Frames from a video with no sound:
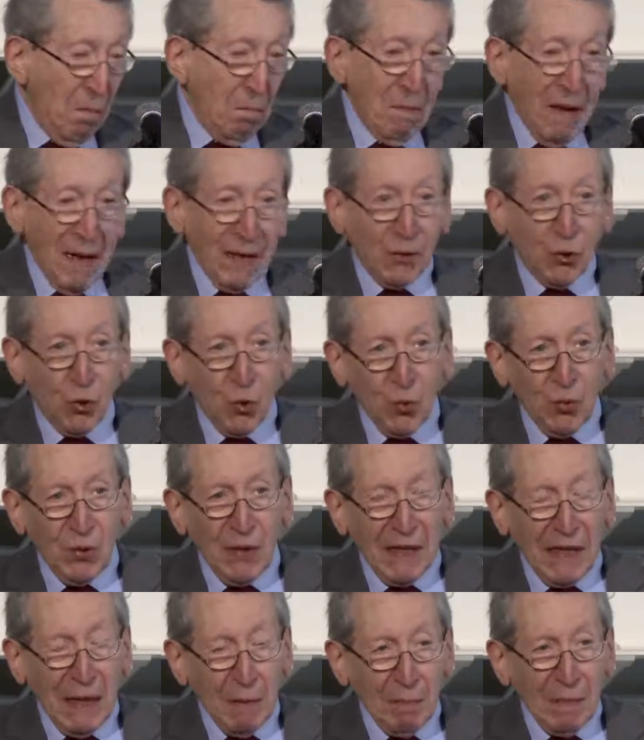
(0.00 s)
Ma
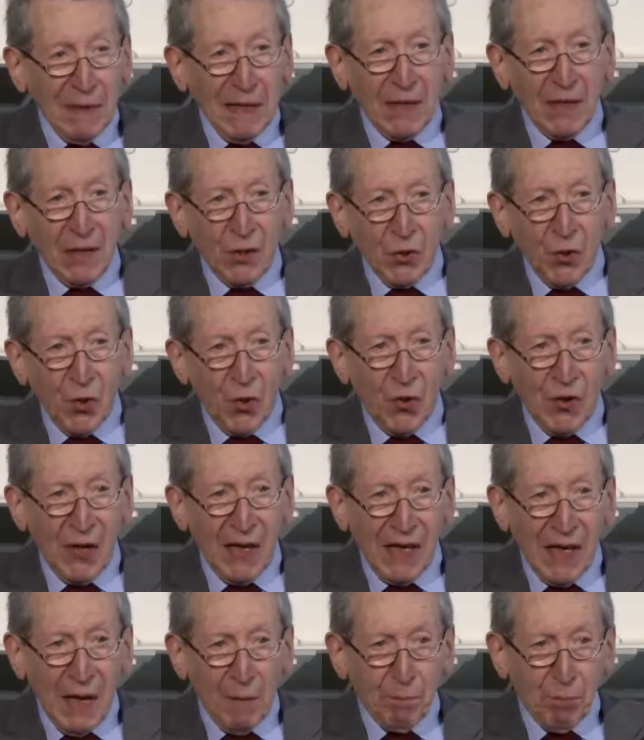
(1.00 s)
tutti capirono
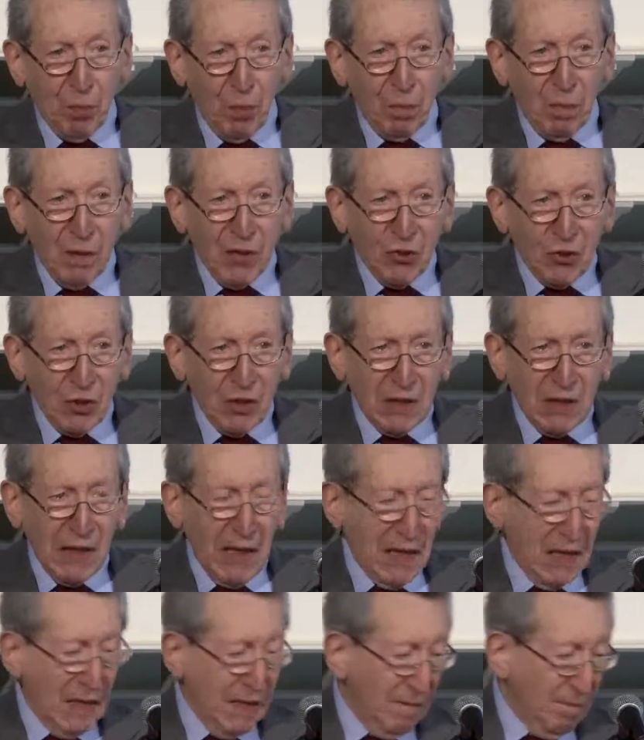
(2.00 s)
che la
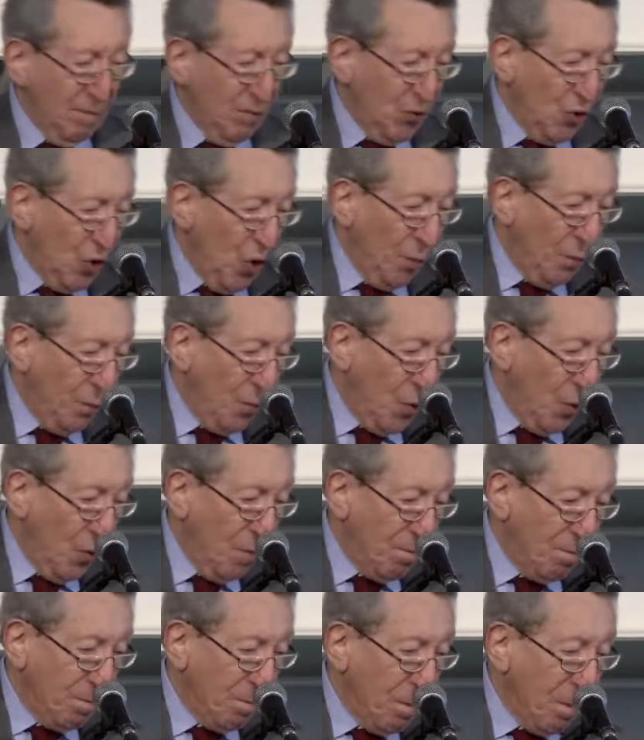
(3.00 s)
pubblicità,
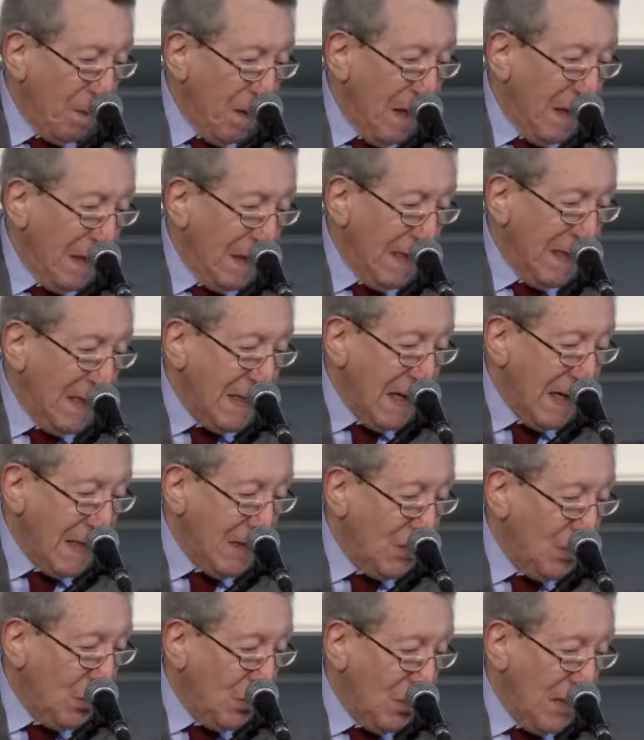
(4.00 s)
dopo
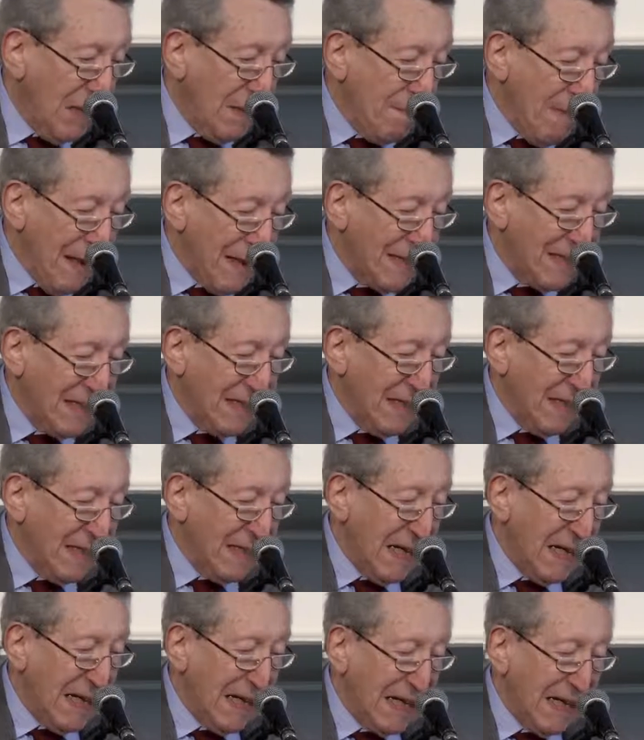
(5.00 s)
l'ingresso delle masse
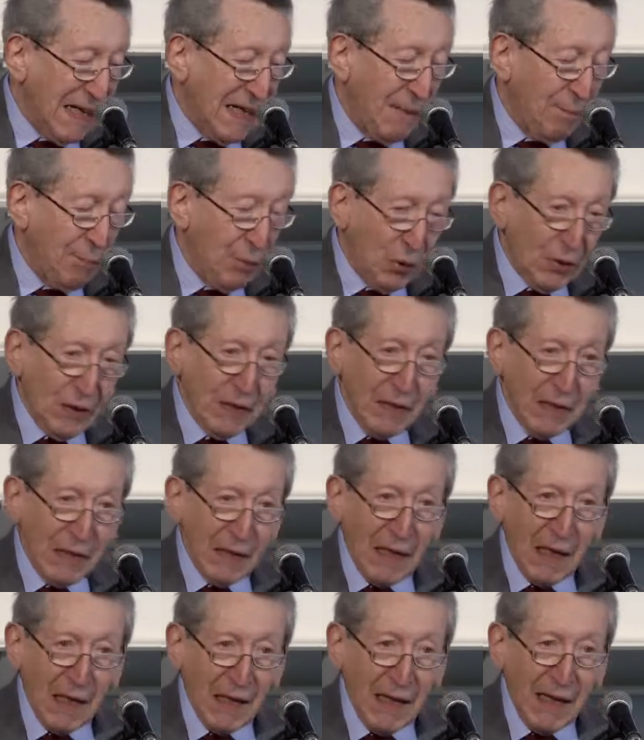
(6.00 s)
nell'arena
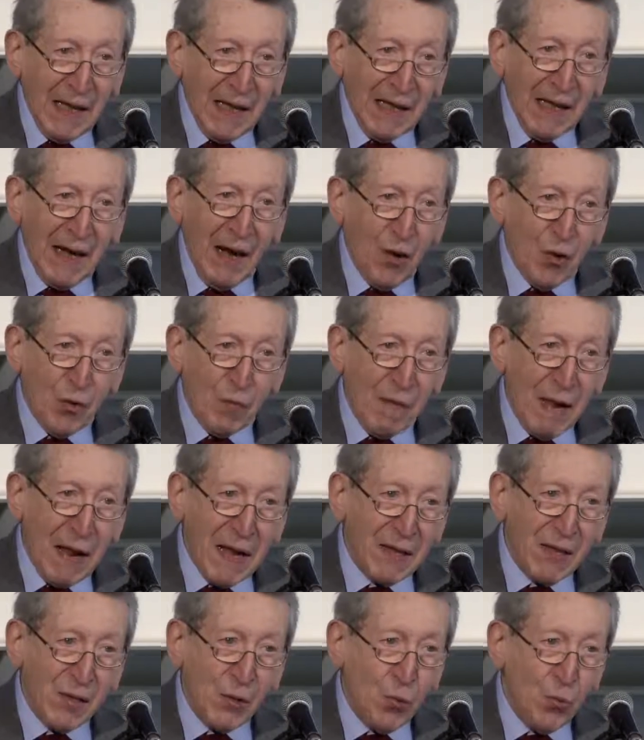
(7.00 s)
politica, era
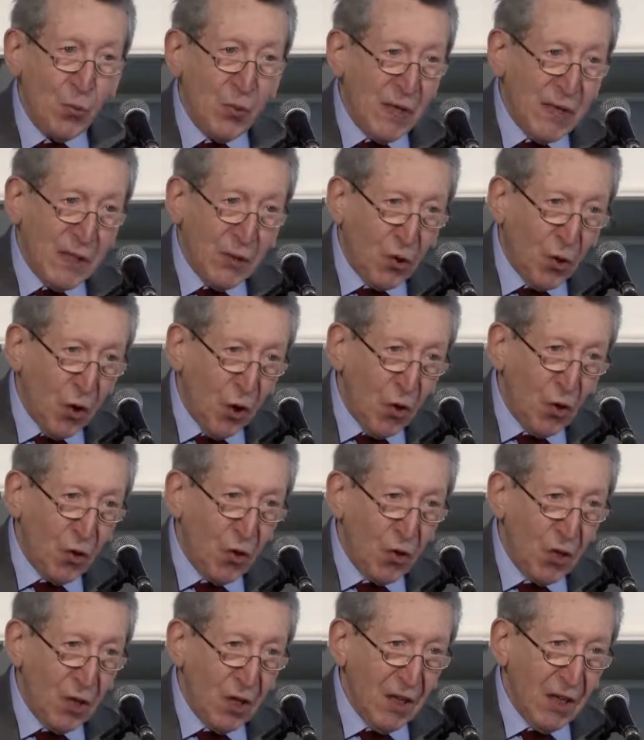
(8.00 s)
ormai un
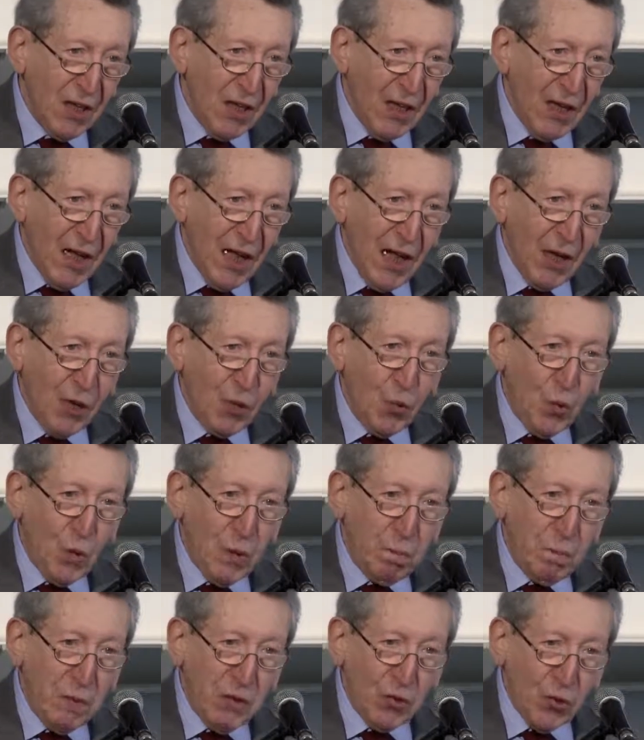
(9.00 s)
idolo a
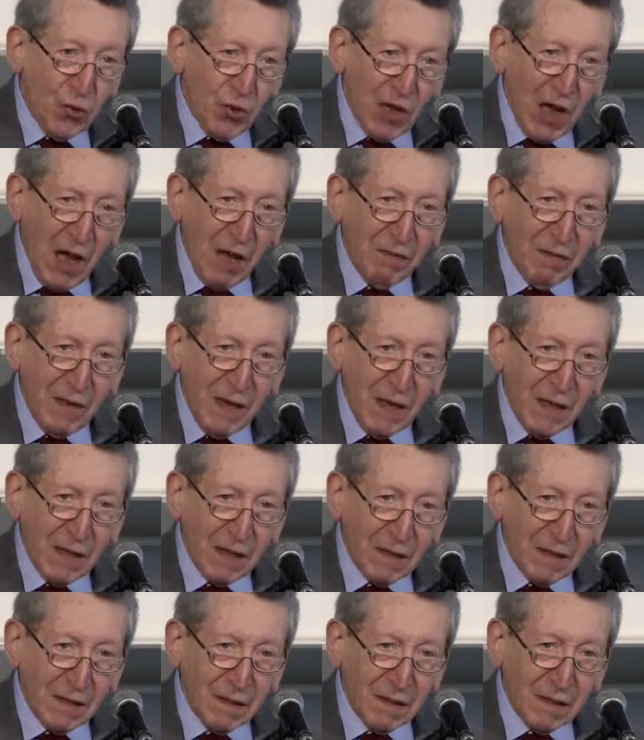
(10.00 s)
cui
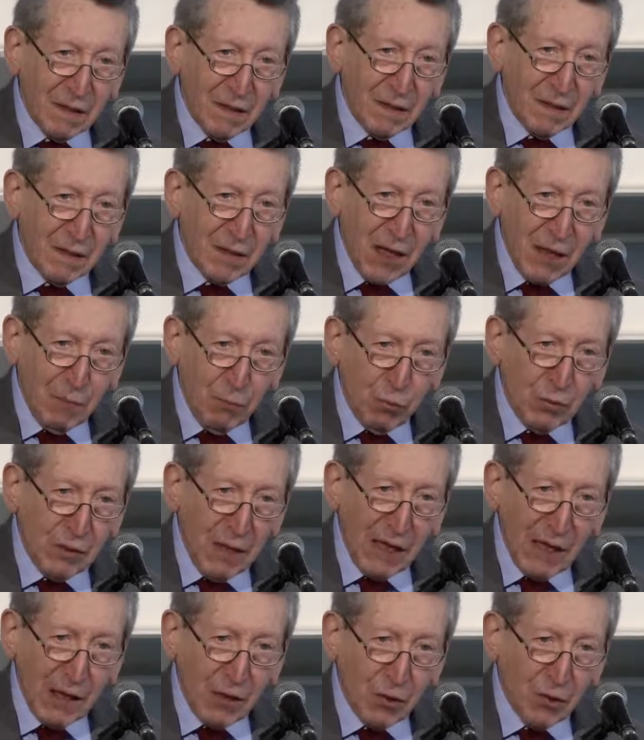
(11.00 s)
bisognava
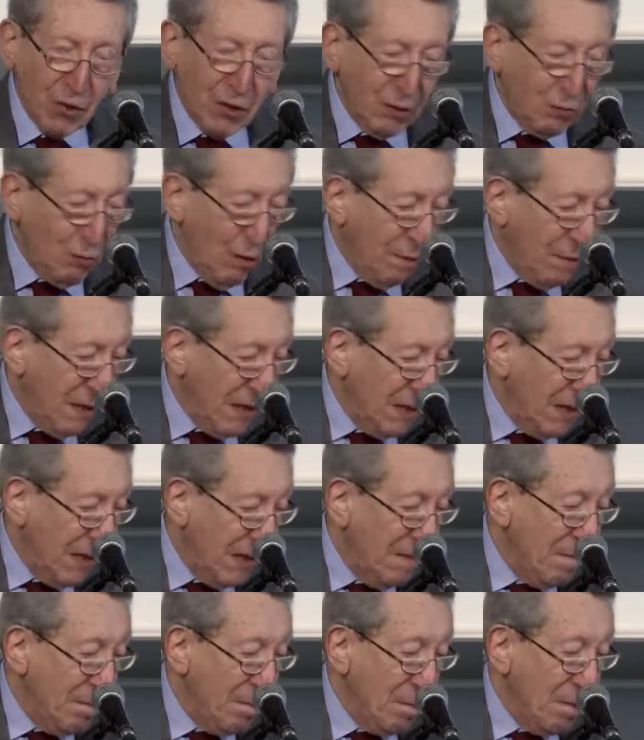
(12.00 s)
tributare
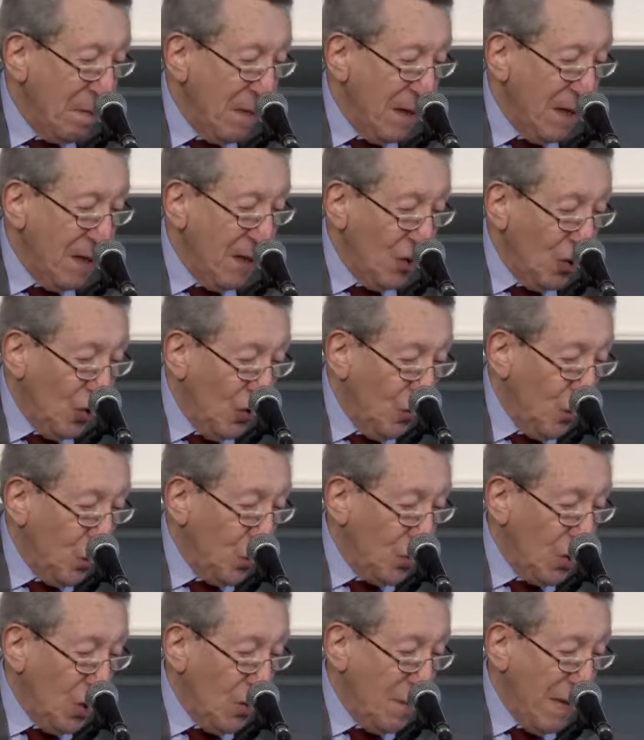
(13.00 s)
continuamente i
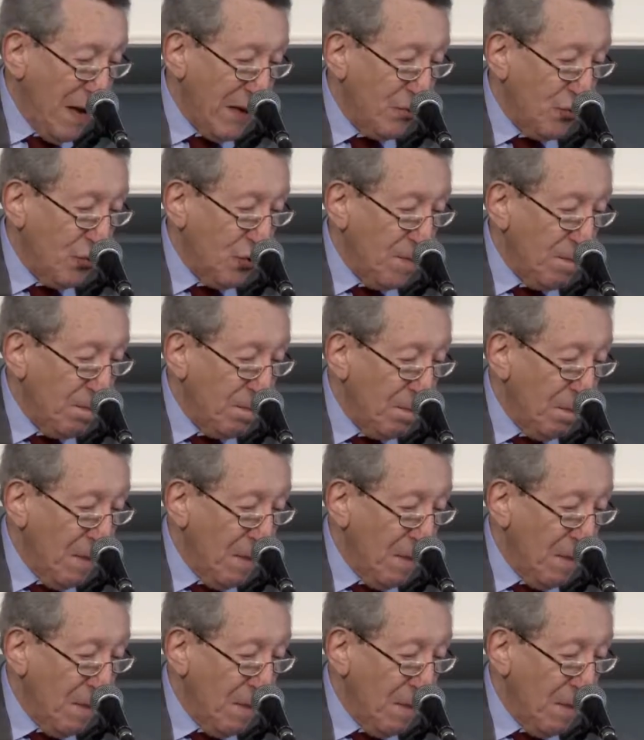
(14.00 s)
dovuti omaggi.